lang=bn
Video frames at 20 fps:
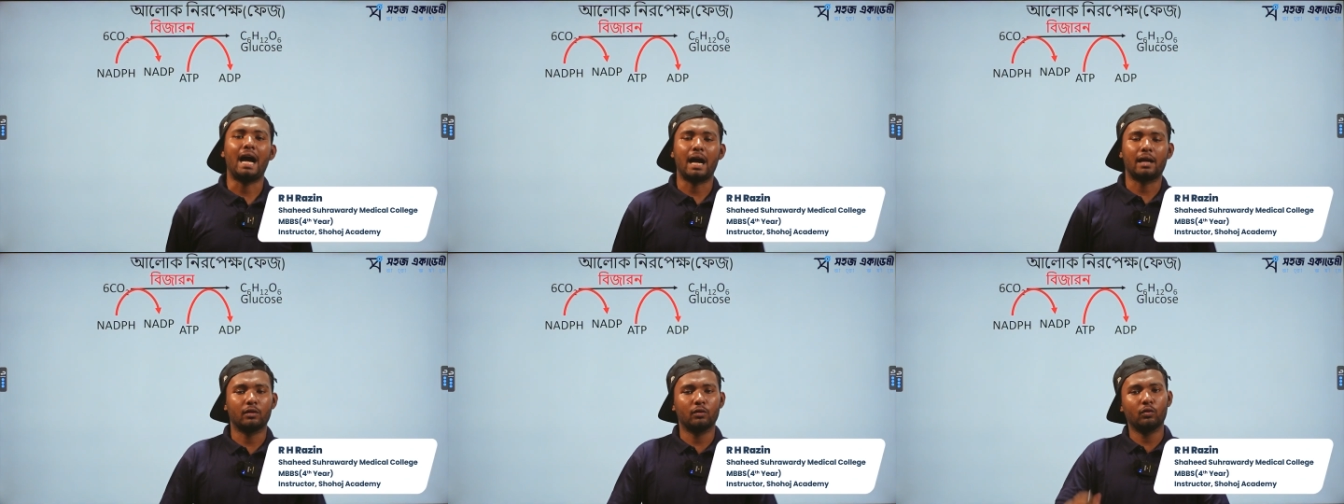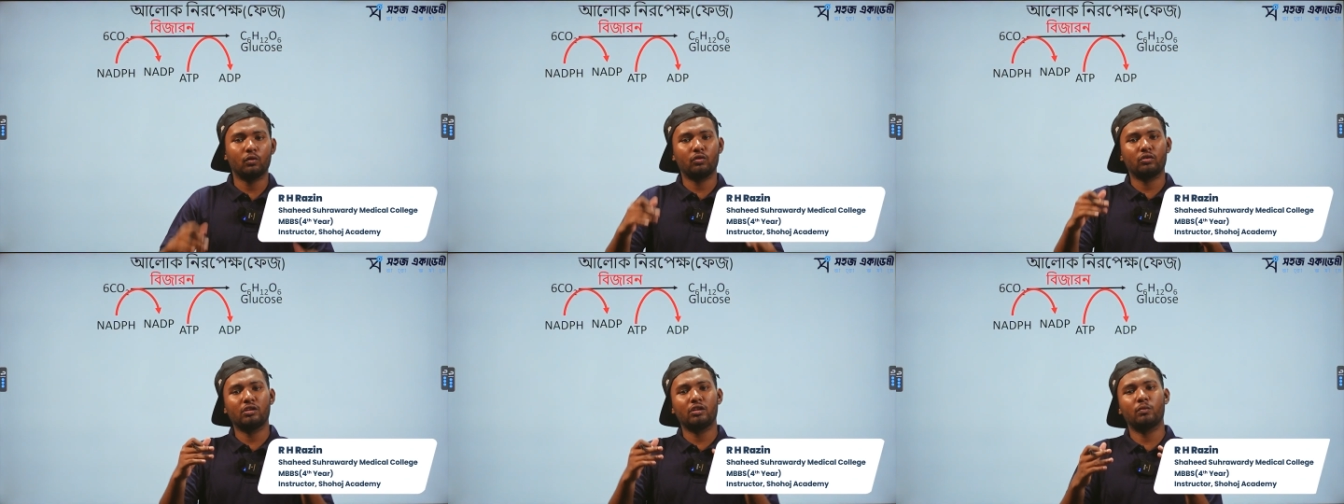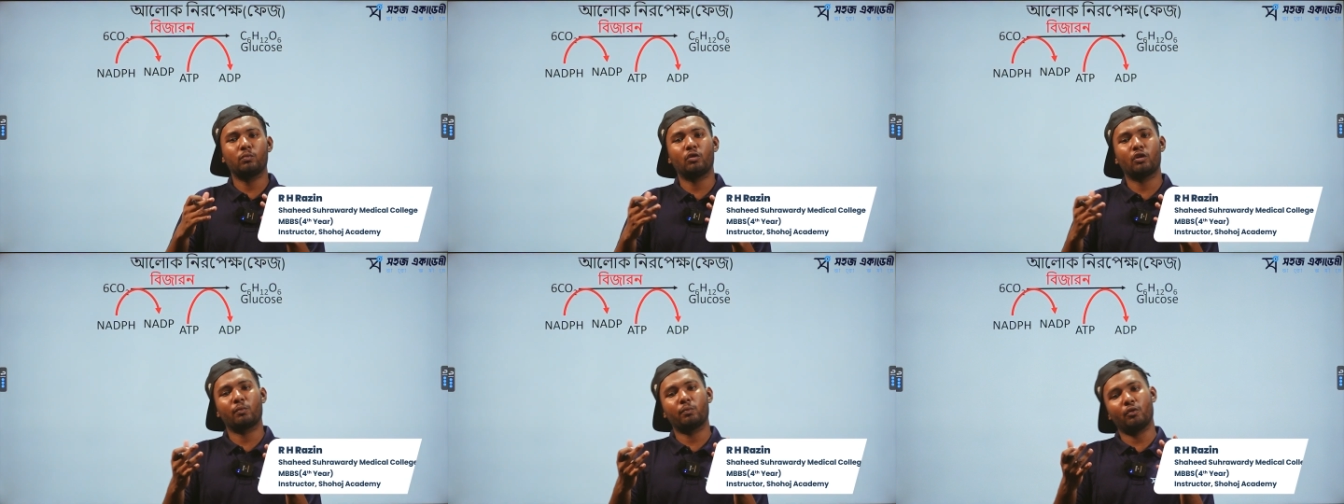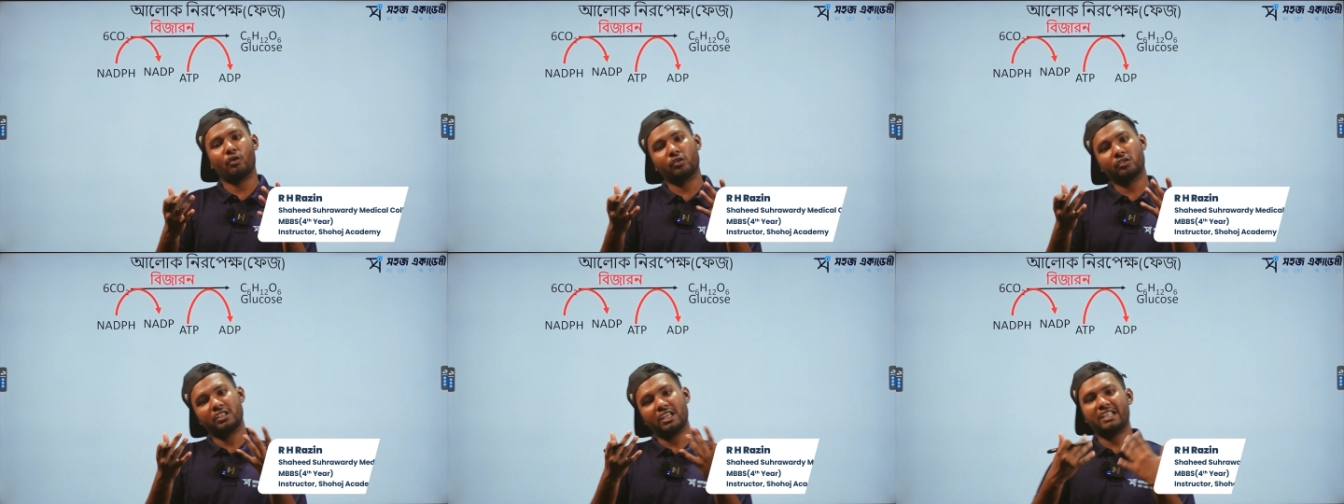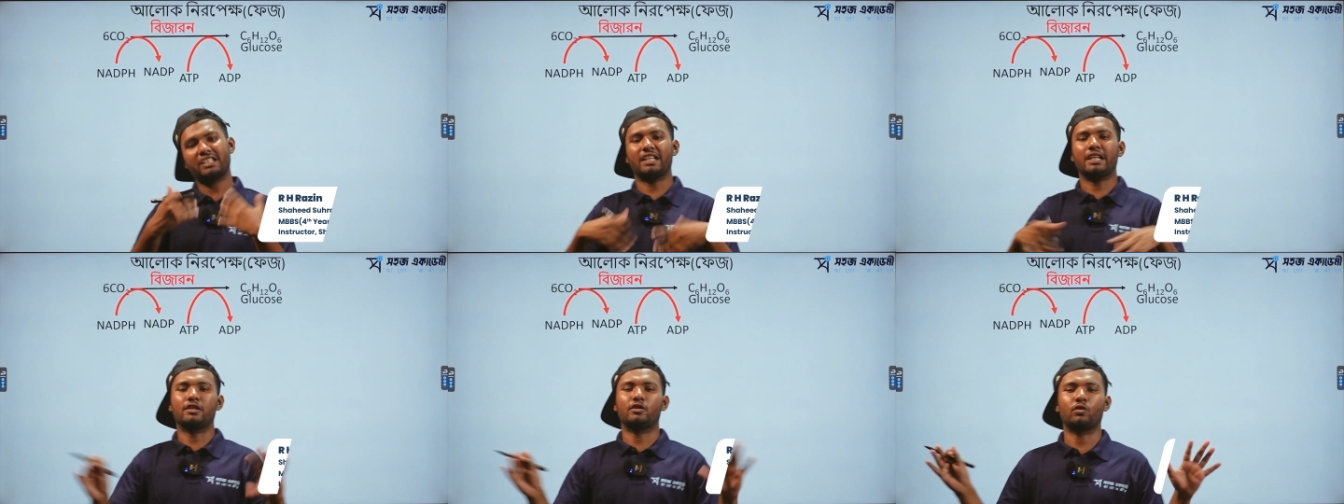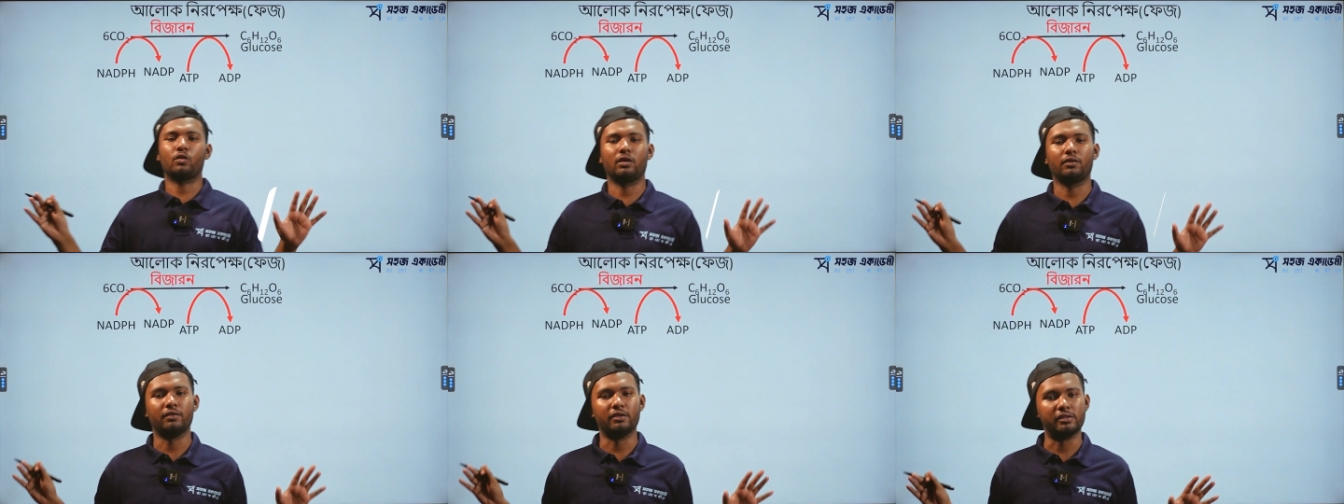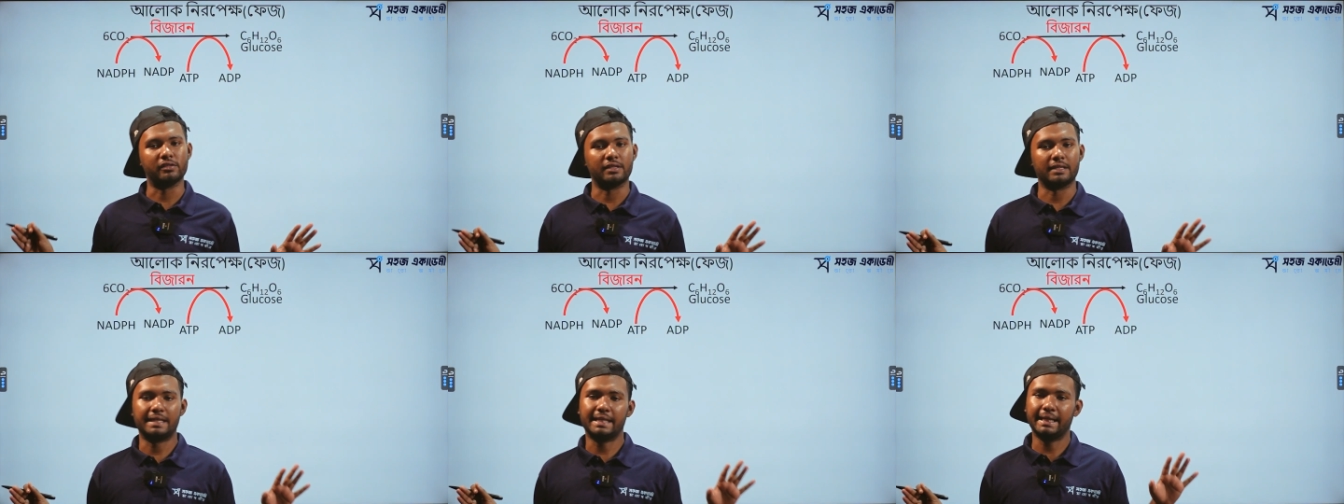আলোক নির্ভর পর্যায় শেষ করে
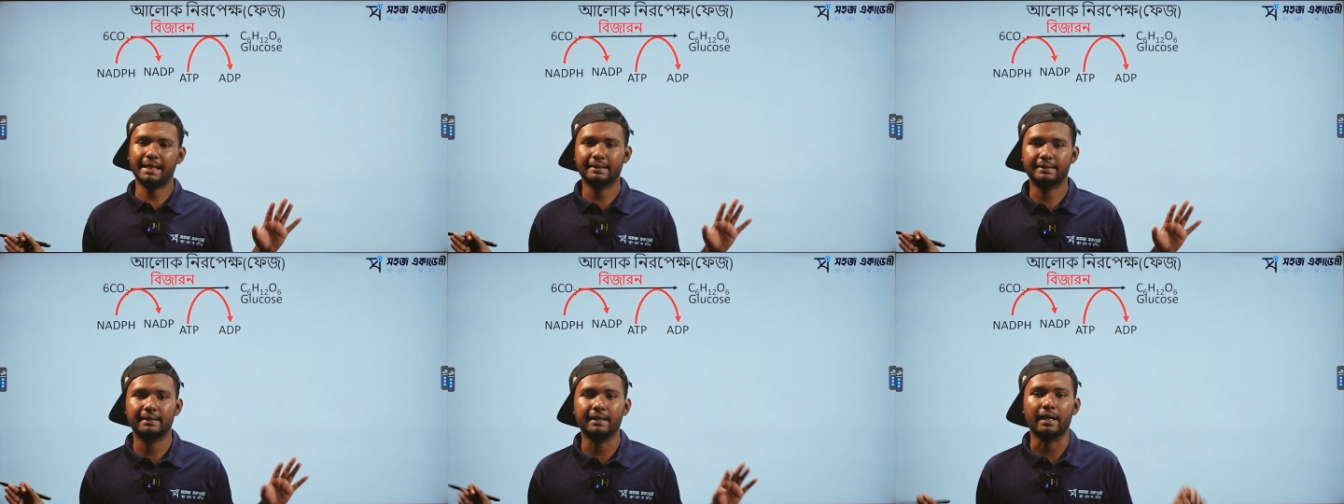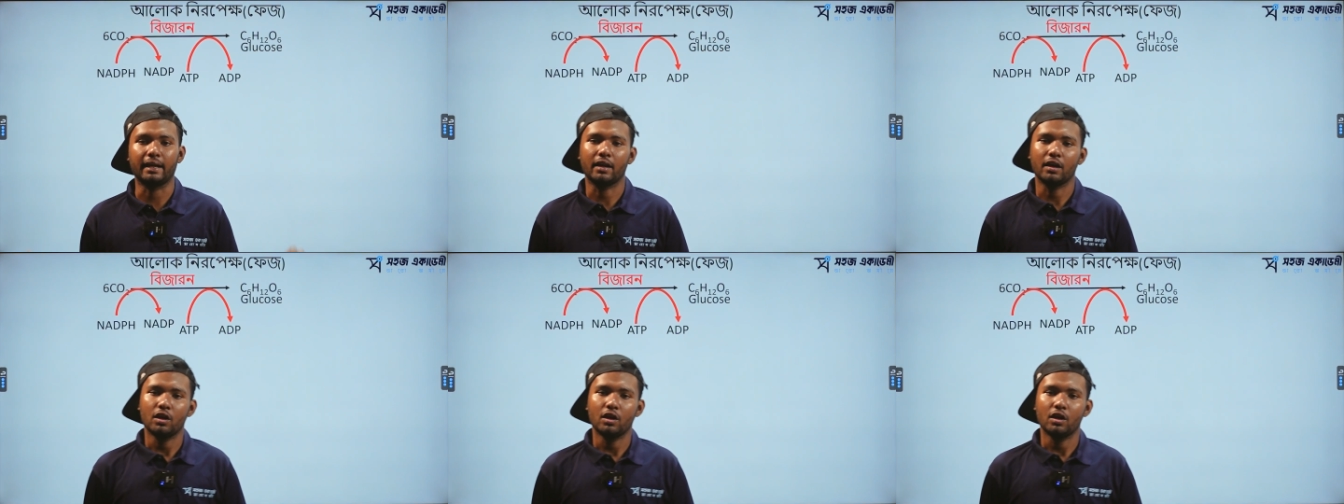ফেলছি ঠিক আছে